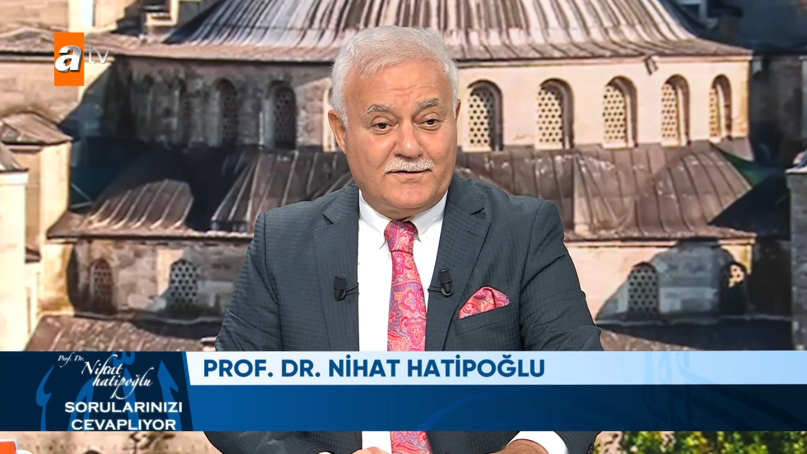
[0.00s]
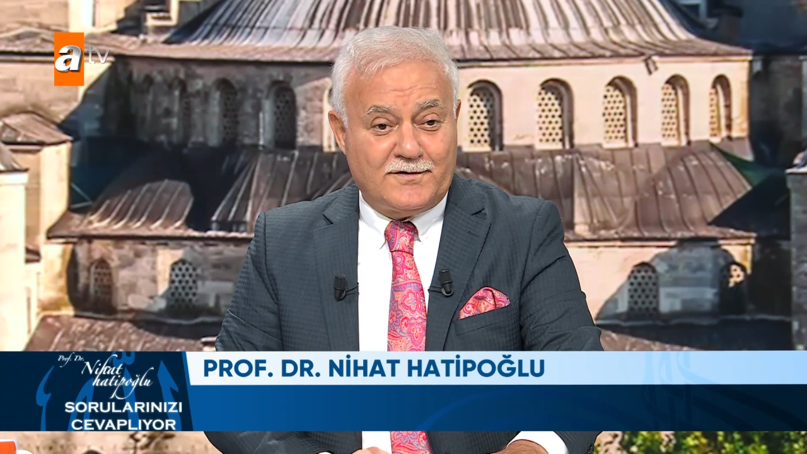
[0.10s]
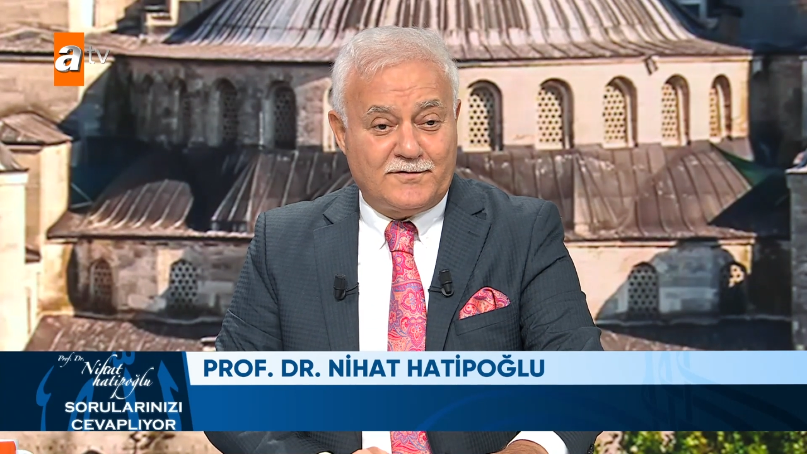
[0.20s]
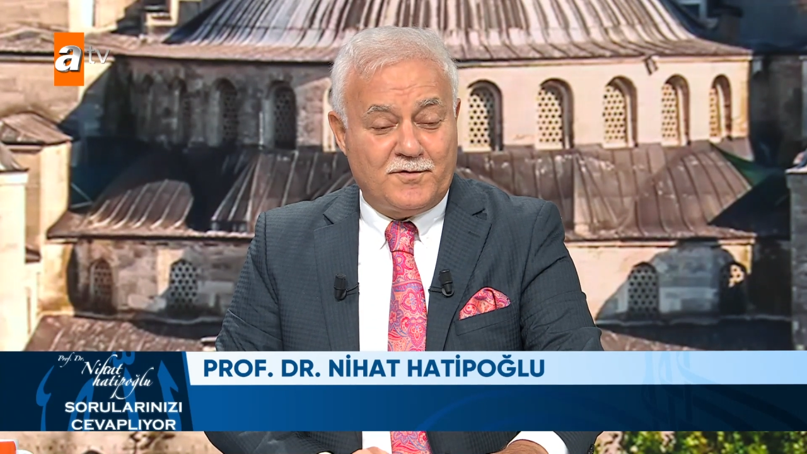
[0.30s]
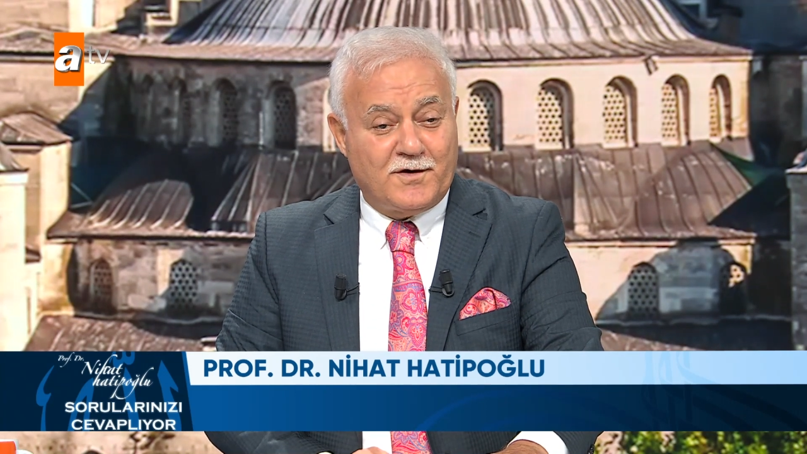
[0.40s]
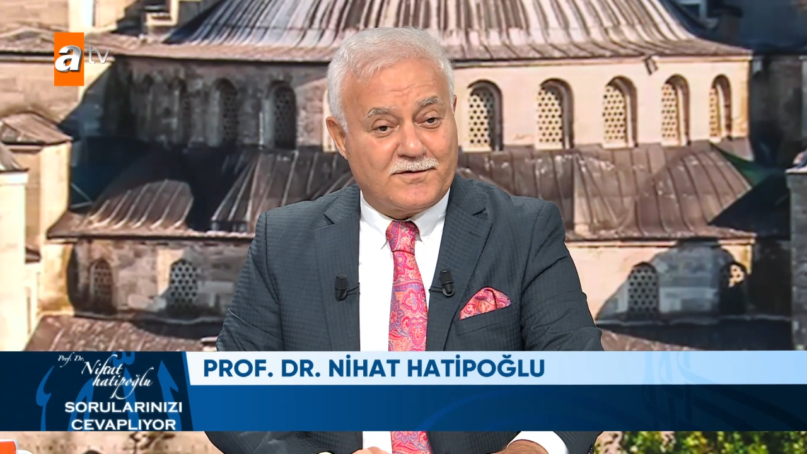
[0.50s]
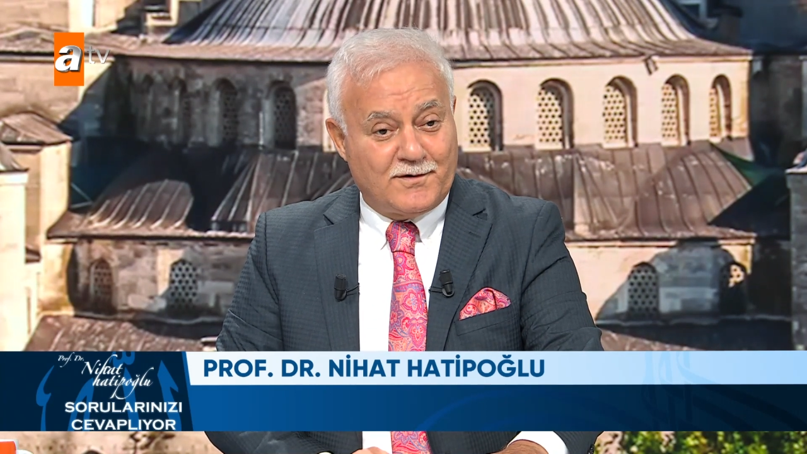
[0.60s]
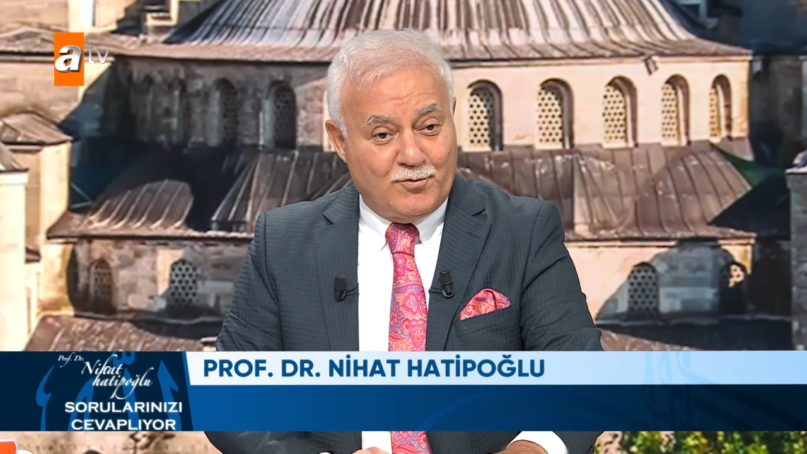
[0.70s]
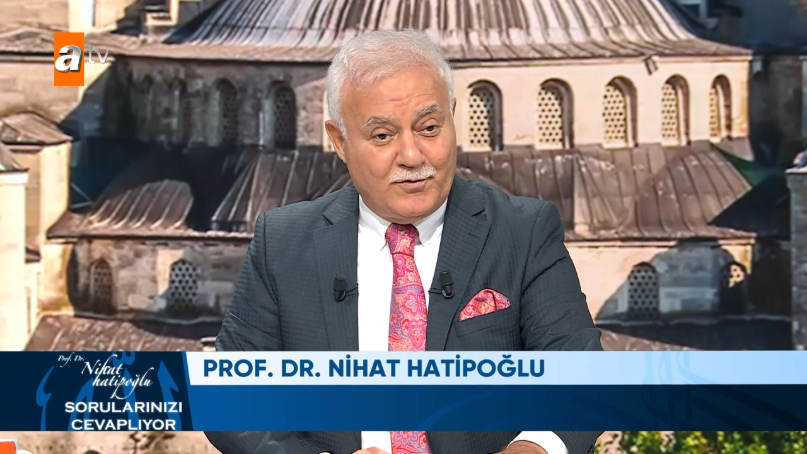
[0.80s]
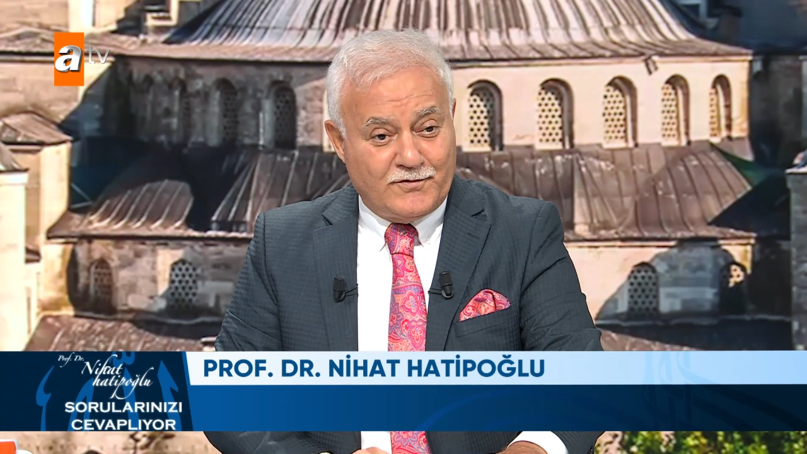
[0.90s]

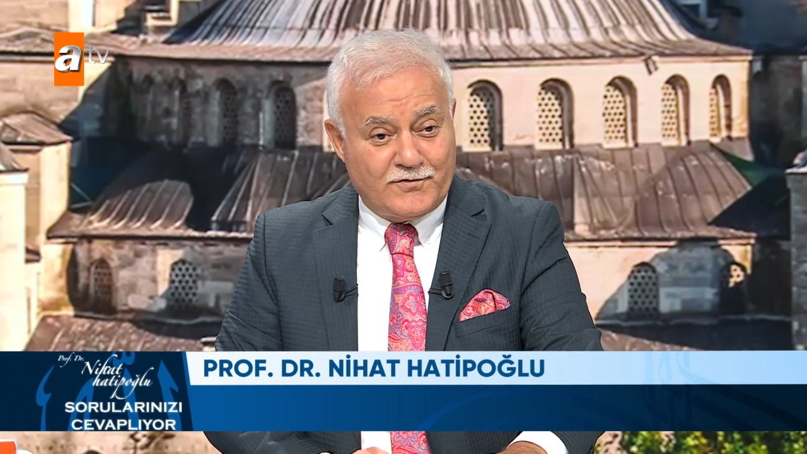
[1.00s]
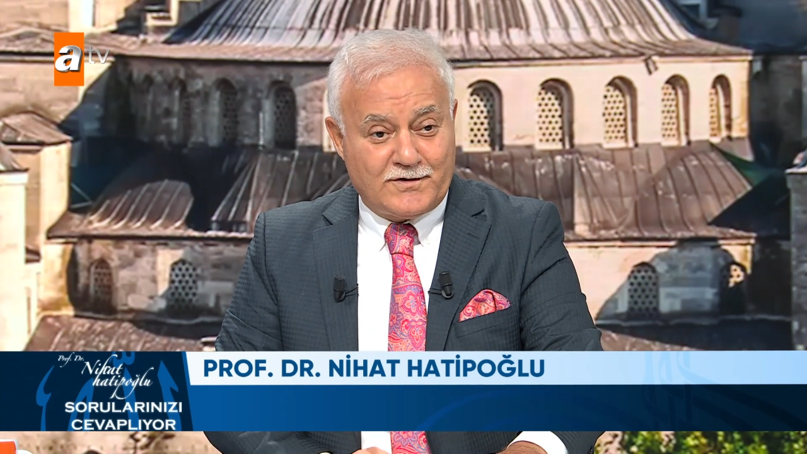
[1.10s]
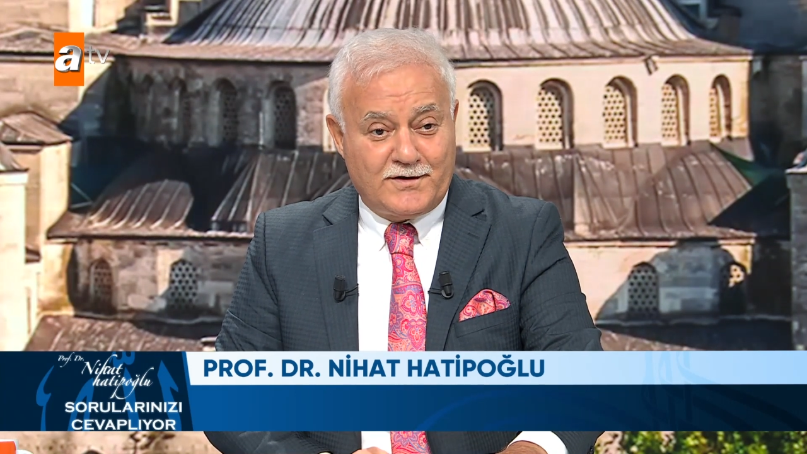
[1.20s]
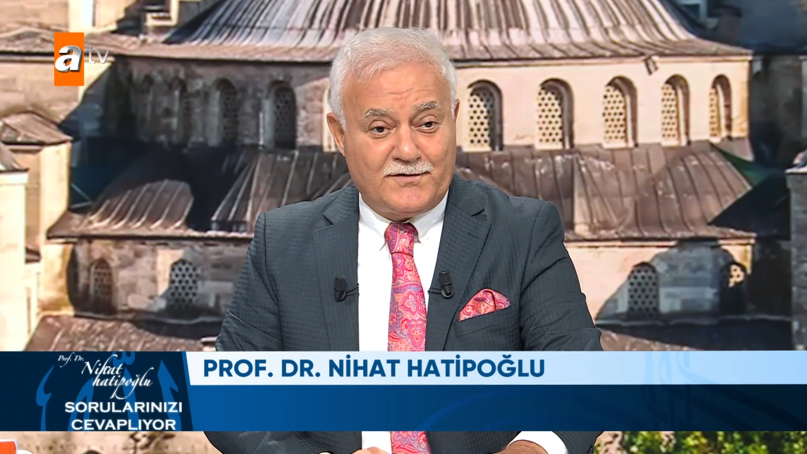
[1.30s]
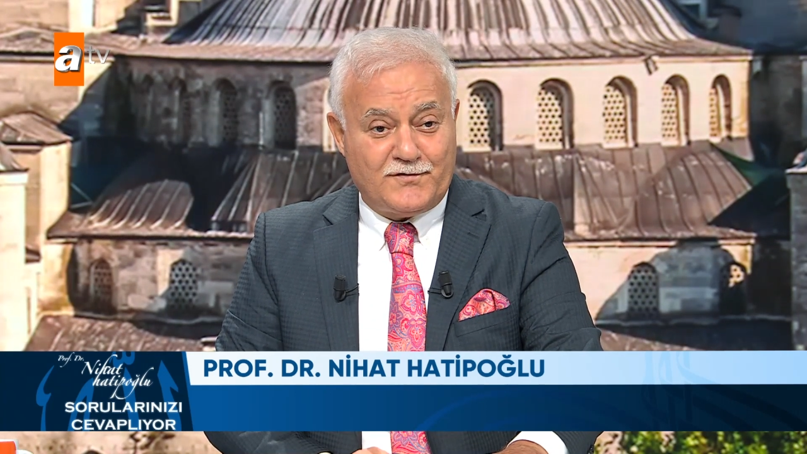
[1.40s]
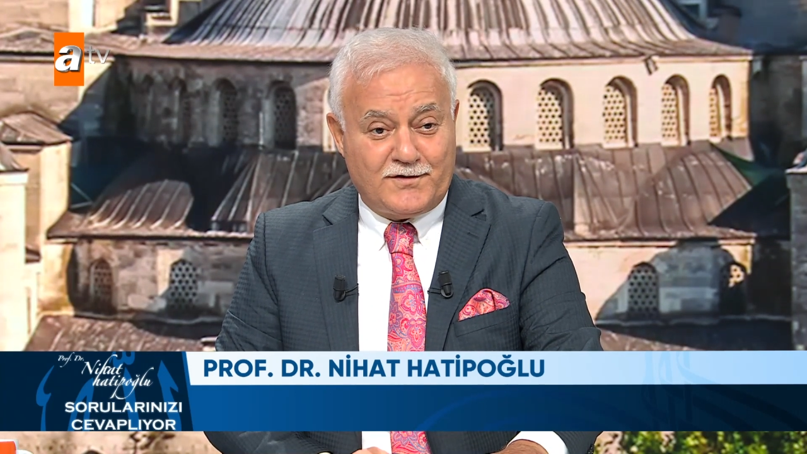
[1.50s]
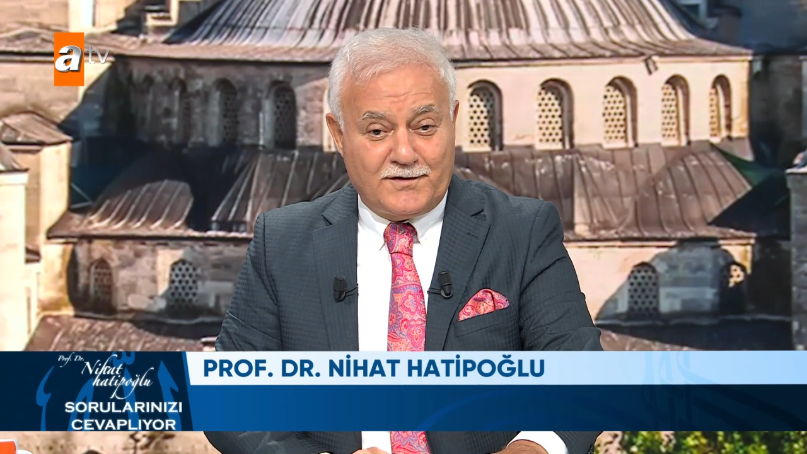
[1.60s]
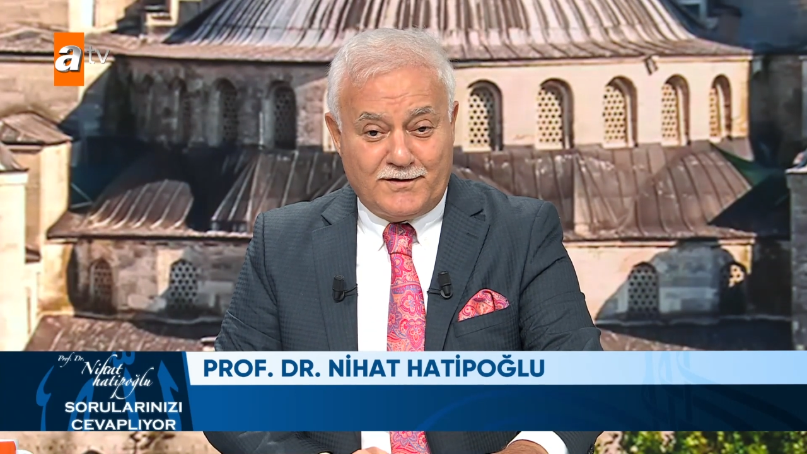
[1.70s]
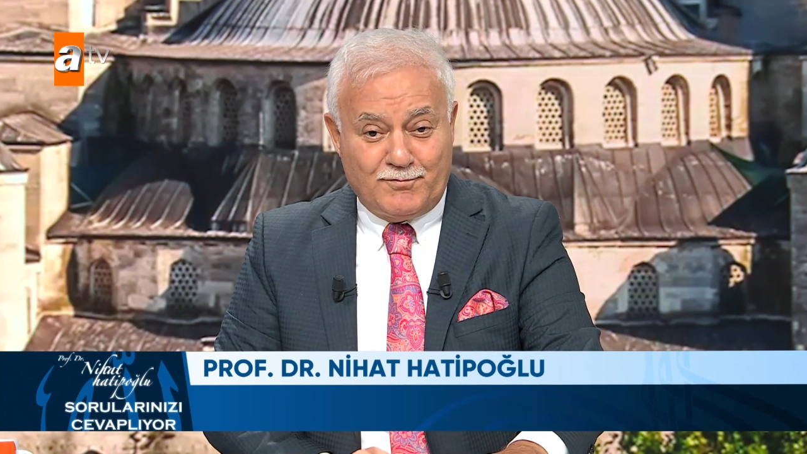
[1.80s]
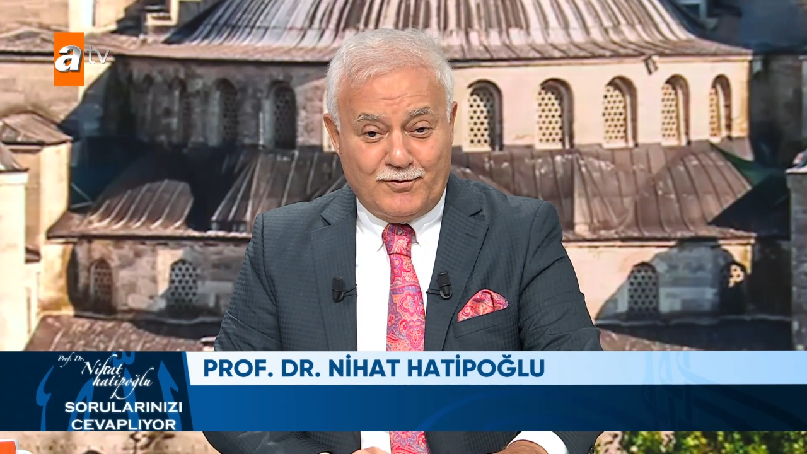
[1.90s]
tesbihatta bulunacaklar,
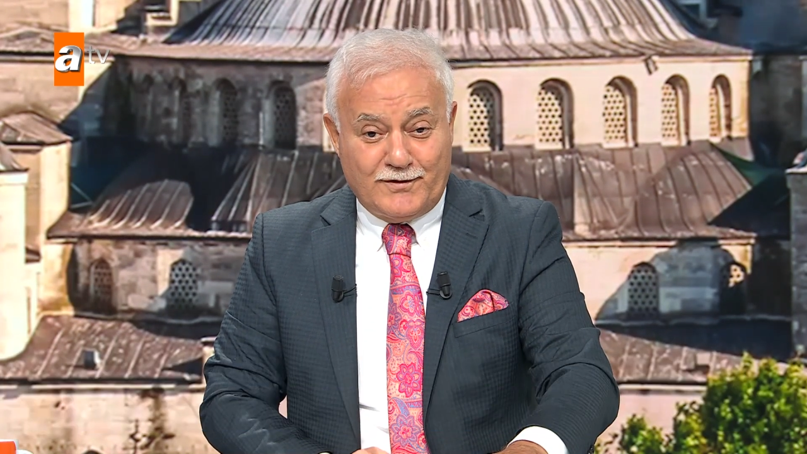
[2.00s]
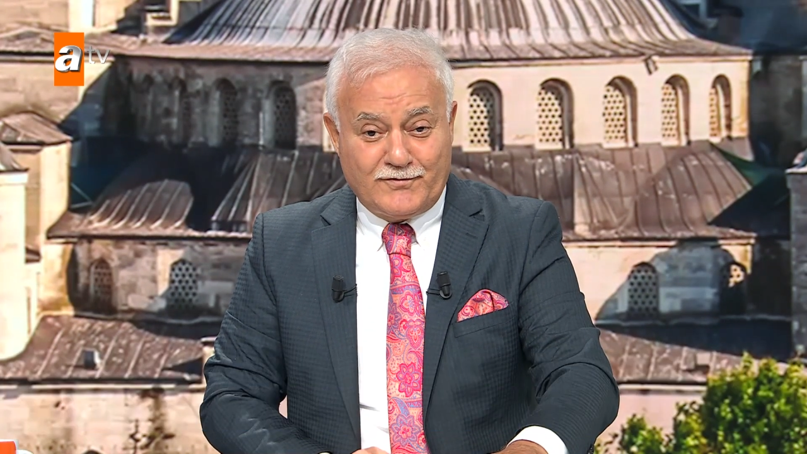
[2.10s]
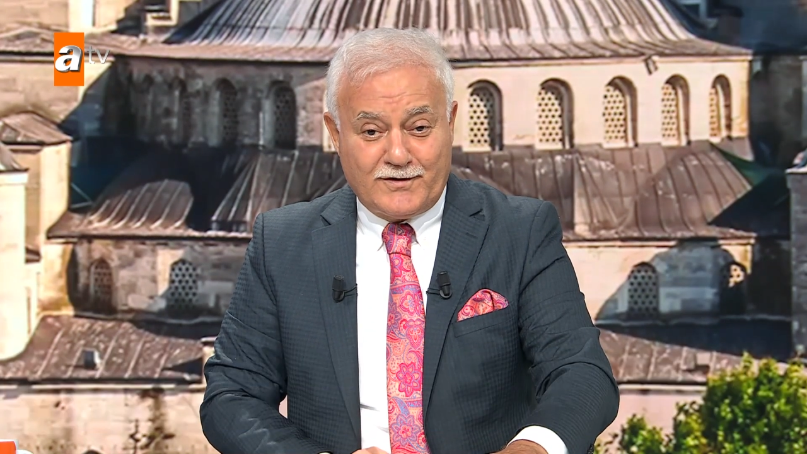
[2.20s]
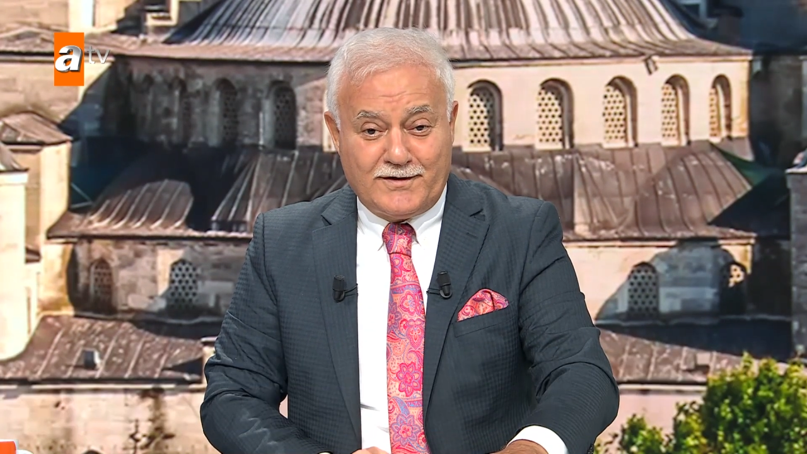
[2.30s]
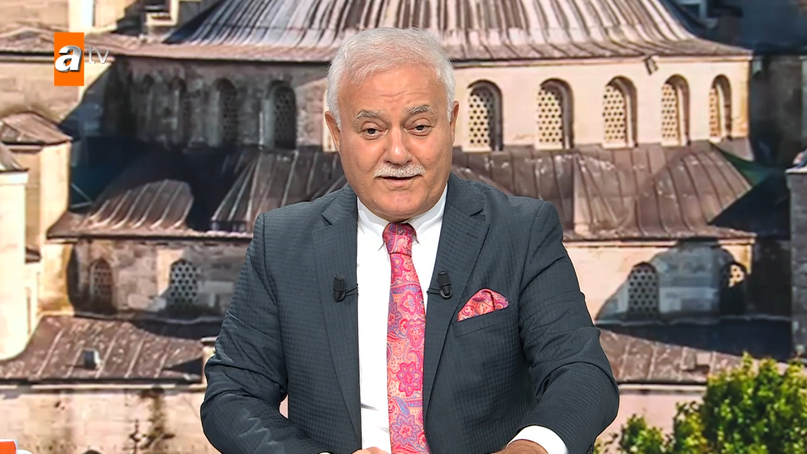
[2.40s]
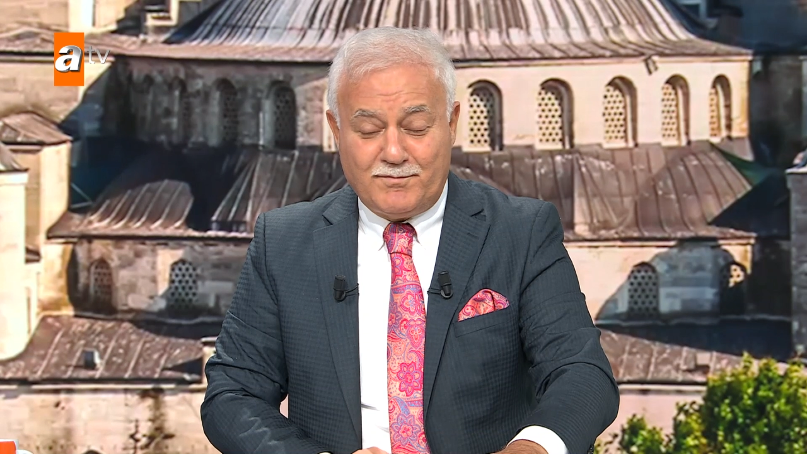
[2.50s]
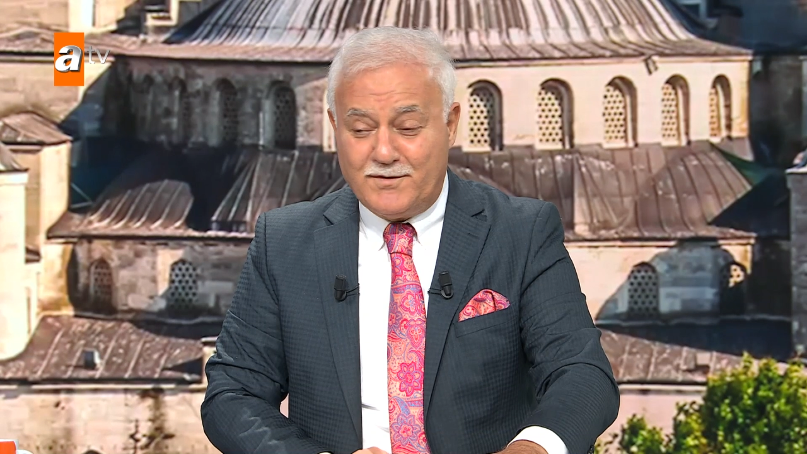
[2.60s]
zikirde bulunacaklar,